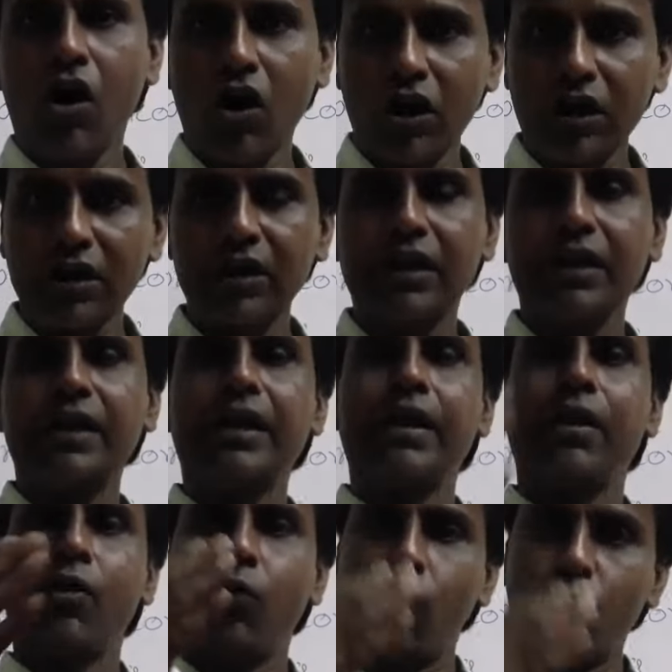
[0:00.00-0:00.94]
और
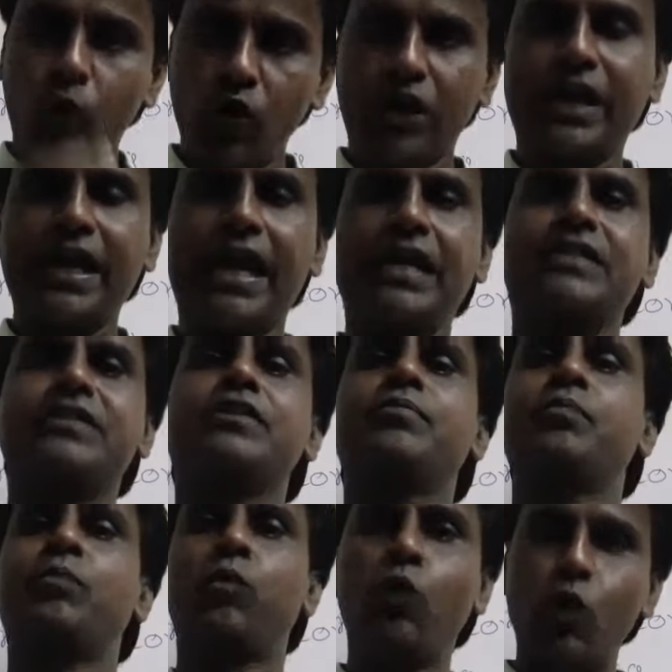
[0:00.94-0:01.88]
वो कैट
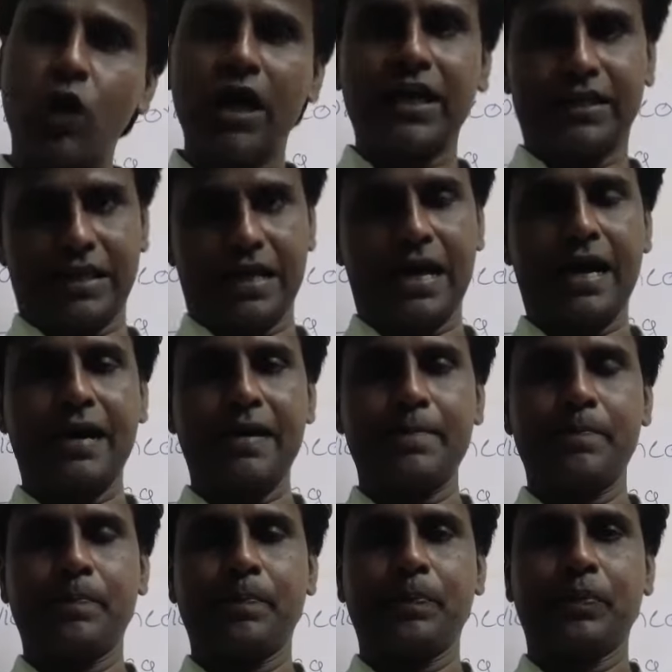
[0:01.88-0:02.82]
जब भूखा था
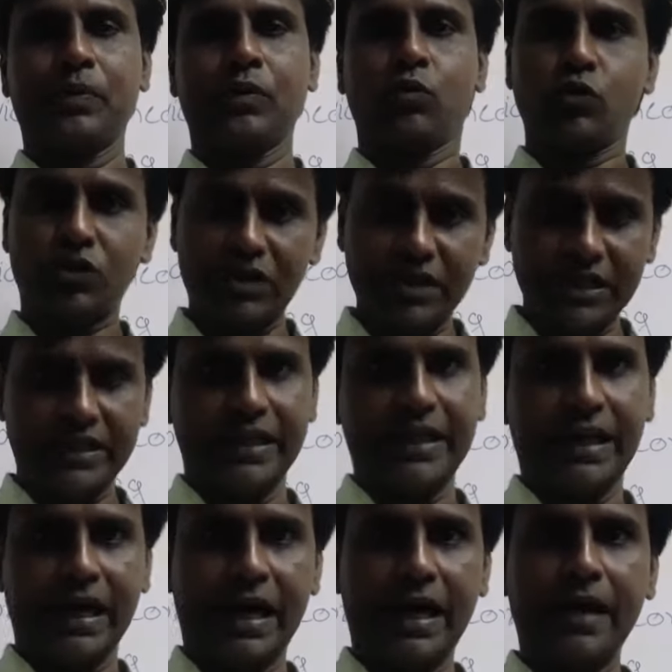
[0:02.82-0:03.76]
उसने
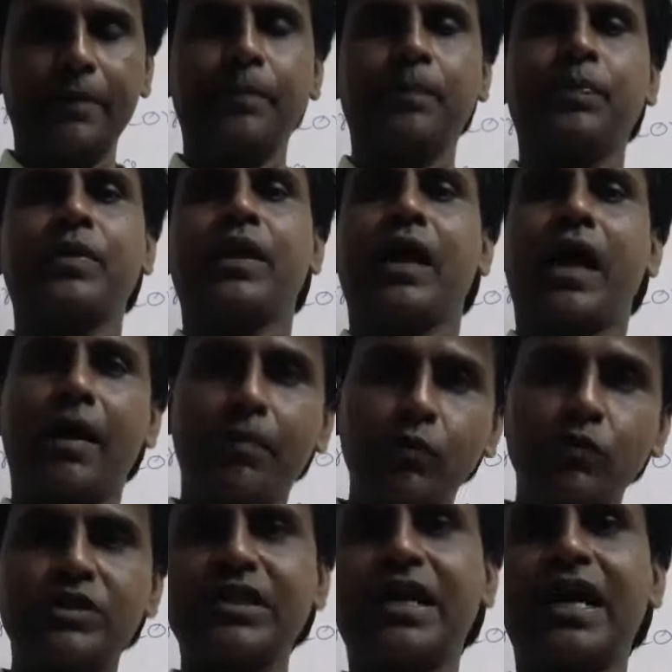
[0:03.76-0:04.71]
देखा अभी
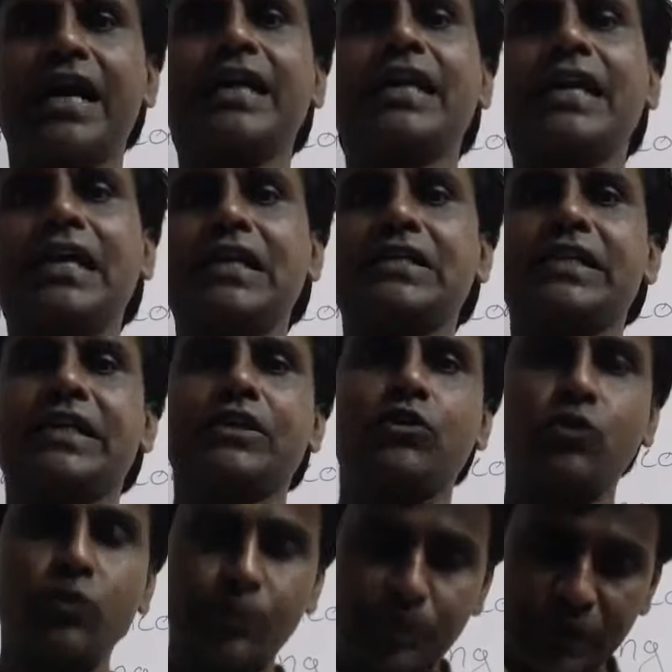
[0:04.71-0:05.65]
उसे खाने के लिए चाहिए
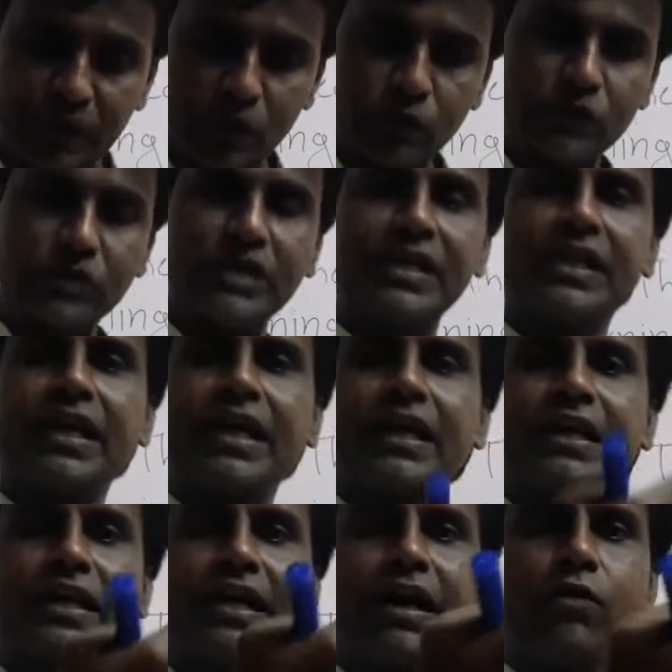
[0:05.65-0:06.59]
तो फिर उसने
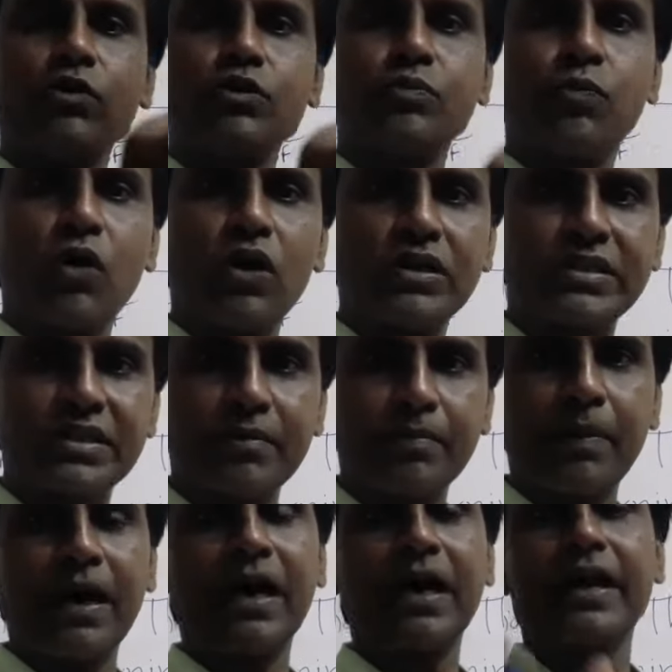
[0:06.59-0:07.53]
क्या किया उस बॉक्स के
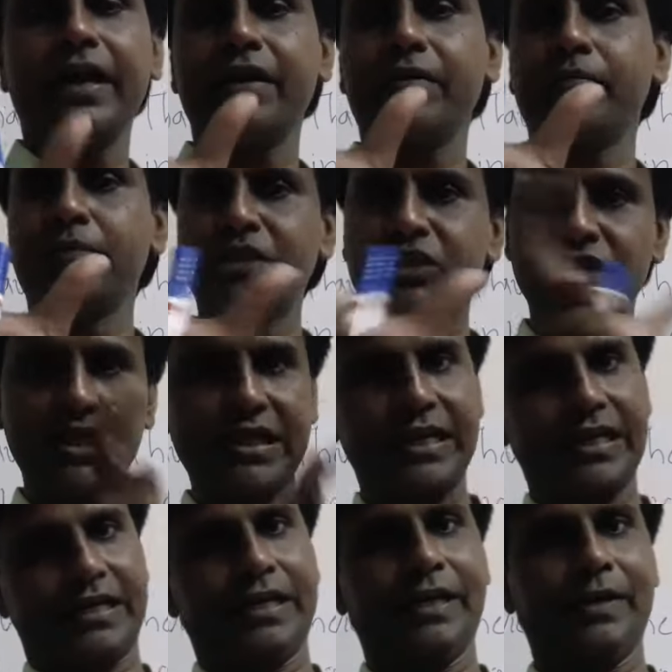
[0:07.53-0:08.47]
बाहर एक मछली
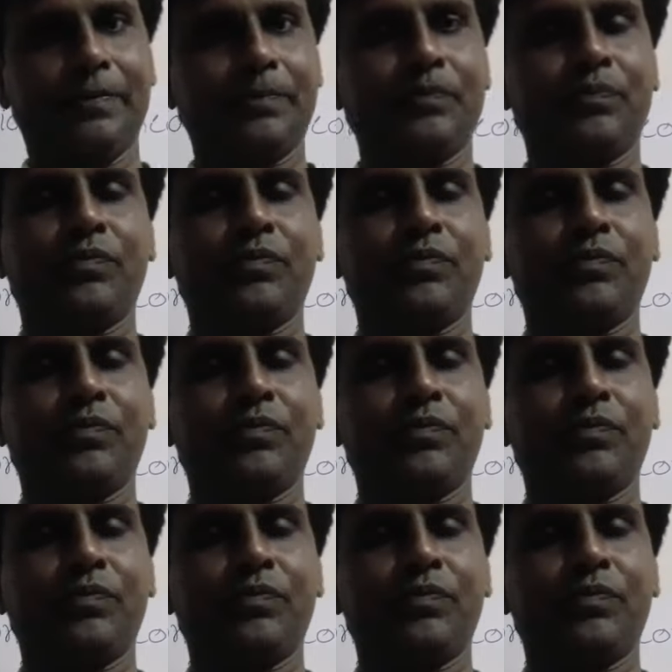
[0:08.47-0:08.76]
रखी